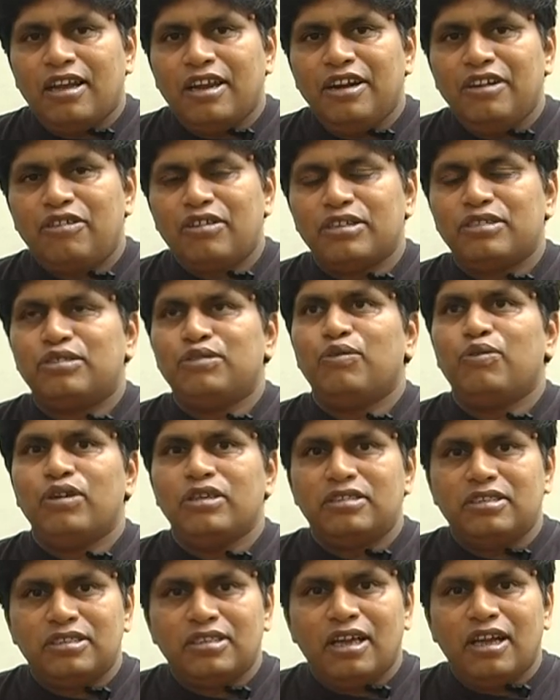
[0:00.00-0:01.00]
ఇంట్రెస్ట్
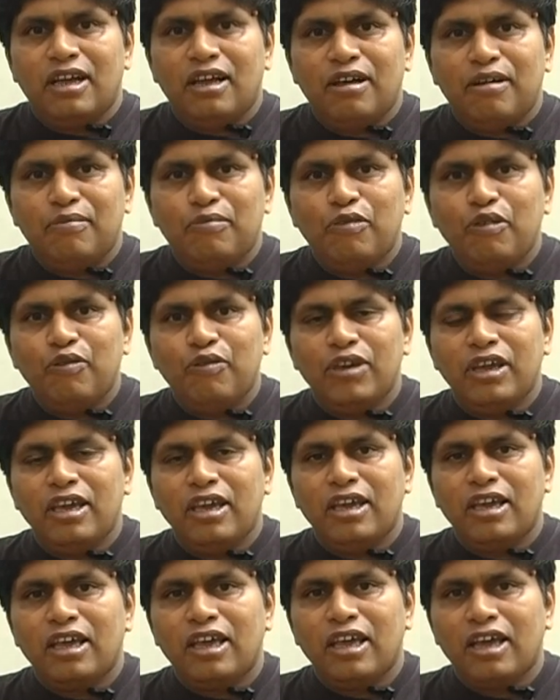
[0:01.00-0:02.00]
టువర్డ్స్ మూవీ
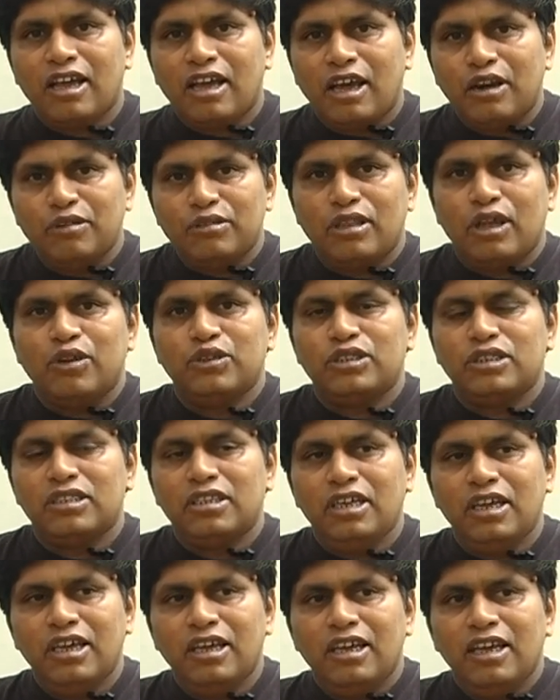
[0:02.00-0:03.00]
కలుగుతా
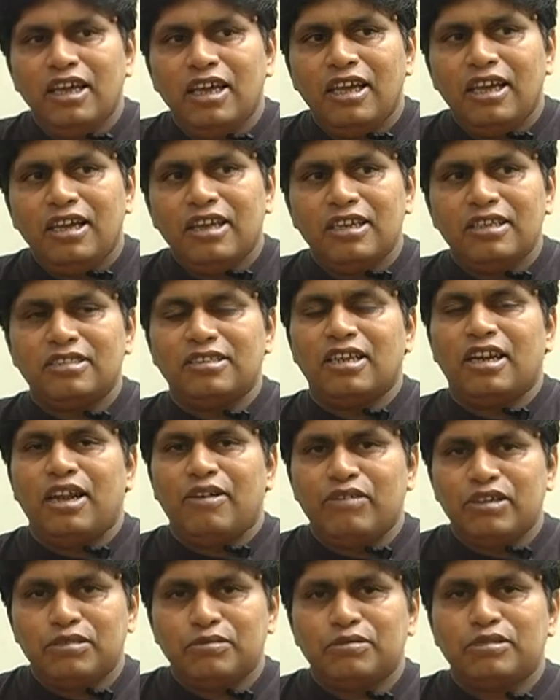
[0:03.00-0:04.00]
వచ్చింది స్టిల్ ఐ
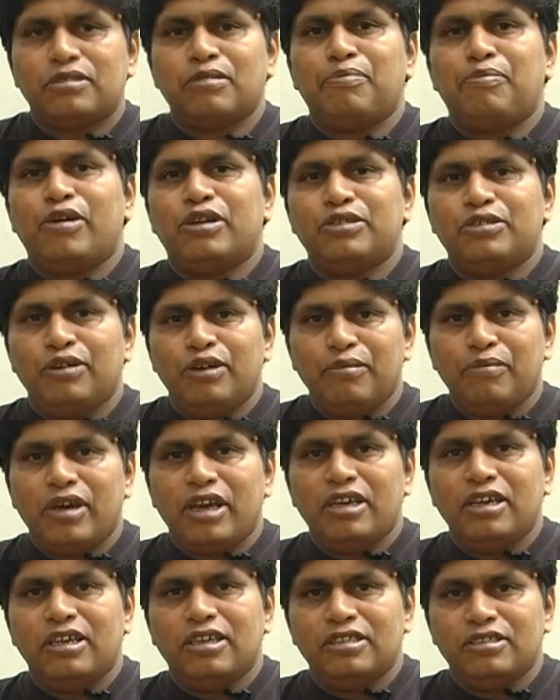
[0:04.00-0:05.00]
వాజ్ పర్సూయింగ్
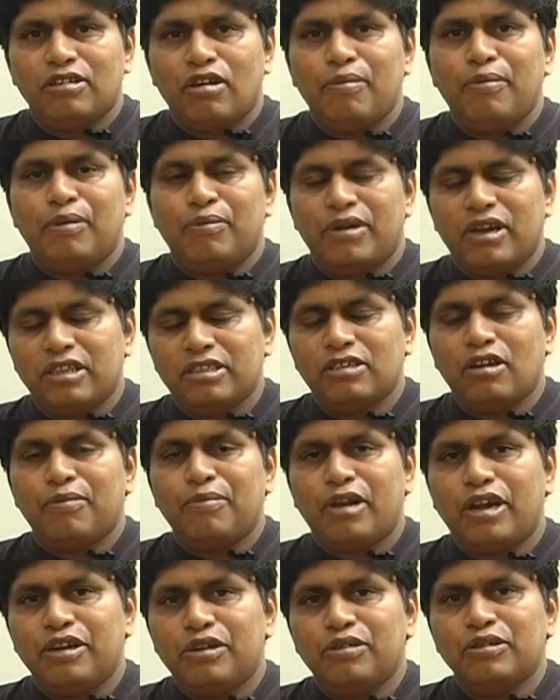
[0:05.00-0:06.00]
మై జాబ్ అనమాట జాబ్
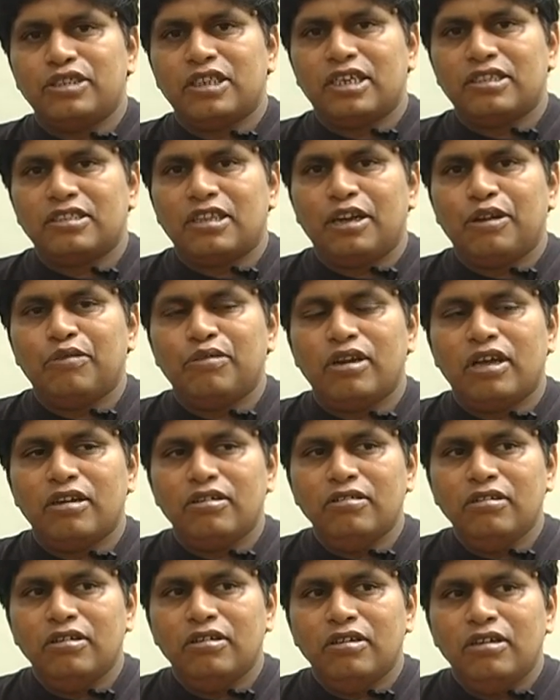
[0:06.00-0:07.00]
కంటిన్యూ చేస్తూనే
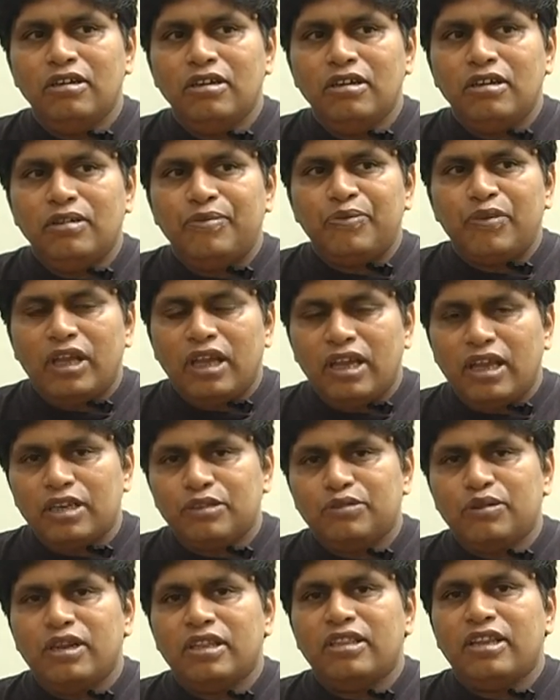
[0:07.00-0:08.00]
ఉన్నాను ఇంకా
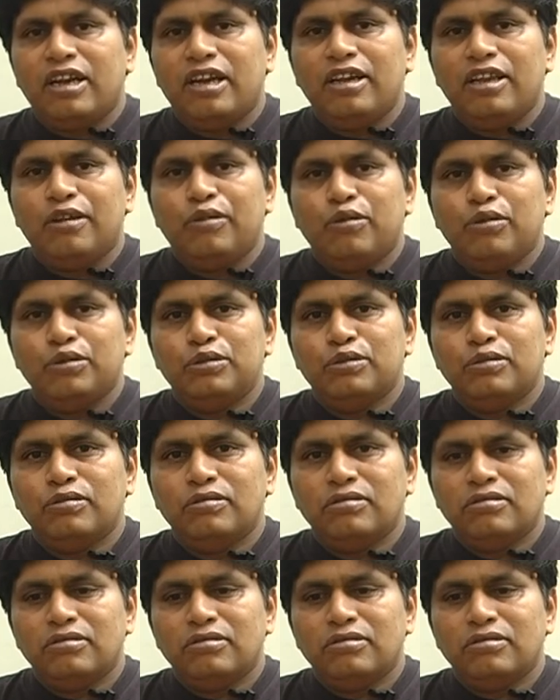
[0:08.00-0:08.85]
సురేందర్ రెడ్డి రోజు